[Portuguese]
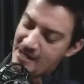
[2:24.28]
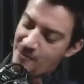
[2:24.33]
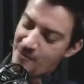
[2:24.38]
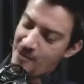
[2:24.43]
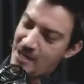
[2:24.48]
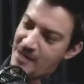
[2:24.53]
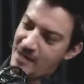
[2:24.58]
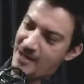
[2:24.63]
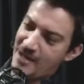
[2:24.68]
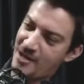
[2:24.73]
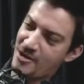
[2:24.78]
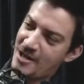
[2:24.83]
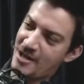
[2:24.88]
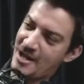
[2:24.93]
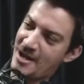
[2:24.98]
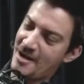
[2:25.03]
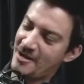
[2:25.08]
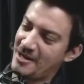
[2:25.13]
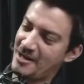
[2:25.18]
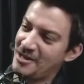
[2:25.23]
boiadeira já
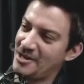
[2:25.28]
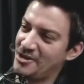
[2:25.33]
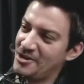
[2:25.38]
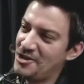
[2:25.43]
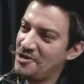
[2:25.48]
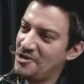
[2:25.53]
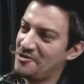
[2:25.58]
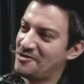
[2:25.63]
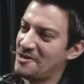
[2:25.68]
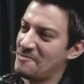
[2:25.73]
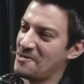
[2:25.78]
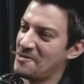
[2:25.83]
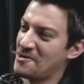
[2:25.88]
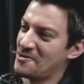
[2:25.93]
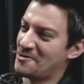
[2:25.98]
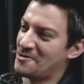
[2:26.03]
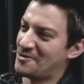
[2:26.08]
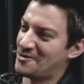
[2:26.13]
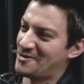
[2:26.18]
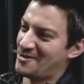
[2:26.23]
é antigos
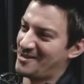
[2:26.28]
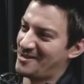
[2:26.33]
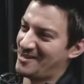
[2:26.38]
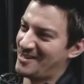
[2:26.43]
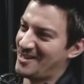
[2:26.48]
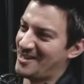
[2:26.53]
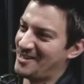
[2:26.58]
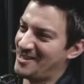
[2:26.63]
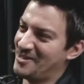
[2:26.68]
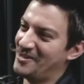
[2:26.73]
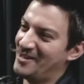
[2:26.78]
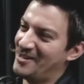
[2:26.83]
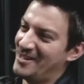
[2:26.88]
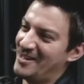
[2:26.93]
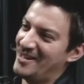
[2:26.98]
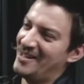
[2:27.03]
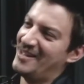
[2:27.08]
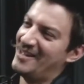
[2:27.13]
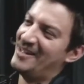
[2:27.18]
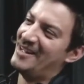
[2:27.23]
amigos, uhum, entendeu?
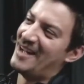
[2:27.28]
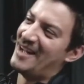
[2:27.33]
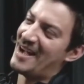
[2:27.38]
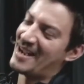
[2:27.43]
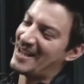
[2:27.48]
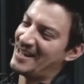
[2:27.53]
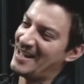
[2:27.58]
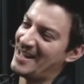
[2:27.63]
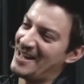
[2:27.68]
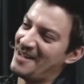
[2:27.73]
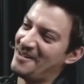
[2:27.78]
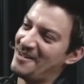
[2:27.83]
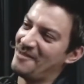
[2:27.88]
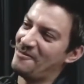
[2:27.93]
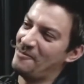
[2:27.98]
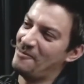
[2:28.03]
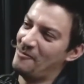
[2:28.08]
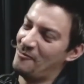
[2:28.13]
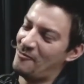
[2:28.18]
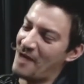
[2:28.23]
Entendi. A galera
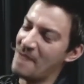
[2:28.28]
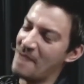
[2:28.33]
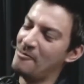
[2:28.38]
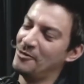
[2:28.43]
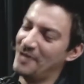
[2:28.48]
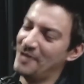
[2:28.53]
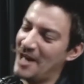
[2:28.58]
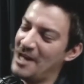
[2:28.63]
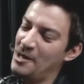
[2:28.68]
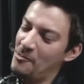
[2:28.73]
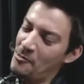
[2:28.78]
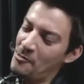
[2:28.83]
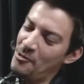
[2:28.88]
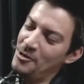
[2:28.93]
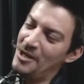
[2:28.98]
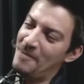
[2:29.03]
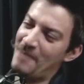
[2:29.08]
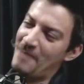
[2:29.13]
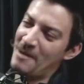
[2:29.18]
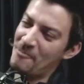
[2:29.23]
vai mudando,
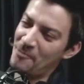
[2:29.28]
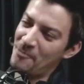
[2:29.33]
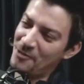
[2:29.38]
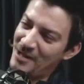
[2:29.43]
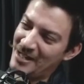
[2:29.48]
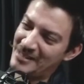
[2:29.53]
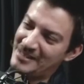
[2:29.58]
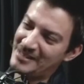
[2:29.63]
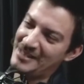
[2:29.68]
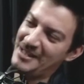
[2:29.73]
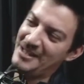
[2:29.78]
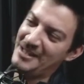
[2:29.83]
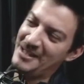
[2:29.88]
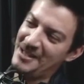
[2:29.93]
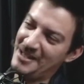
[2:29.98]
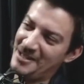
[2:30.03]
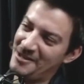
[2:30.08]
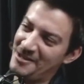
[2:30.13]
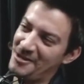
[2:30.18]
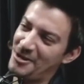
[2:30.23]
muda, mas
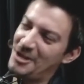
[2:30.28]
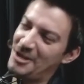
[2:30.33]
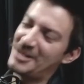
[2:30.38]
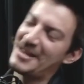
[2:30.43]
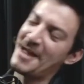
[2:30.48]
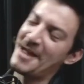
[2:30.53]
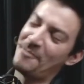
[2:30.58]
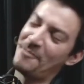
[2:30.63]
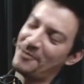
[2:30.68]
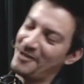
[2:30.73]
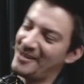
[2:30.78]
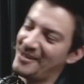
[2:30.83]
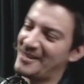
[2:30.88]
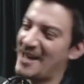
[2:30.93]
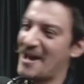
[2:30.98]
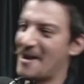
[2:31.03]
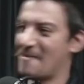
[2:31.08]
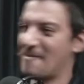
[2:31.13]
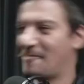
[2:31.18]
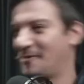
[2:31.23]
muda-se de tempos em
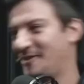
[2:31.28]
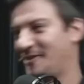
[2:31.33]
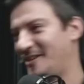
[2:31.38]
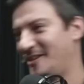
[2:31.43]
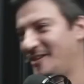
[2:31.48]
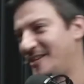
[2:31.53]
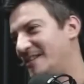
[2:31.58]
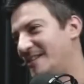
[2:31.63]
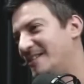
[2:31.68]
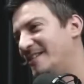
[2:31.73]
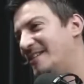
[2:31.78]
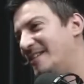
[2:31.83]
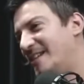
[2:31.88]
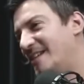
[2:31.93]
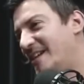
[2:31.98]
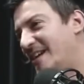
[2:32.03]
é, tempos. Tem então. um pouquinho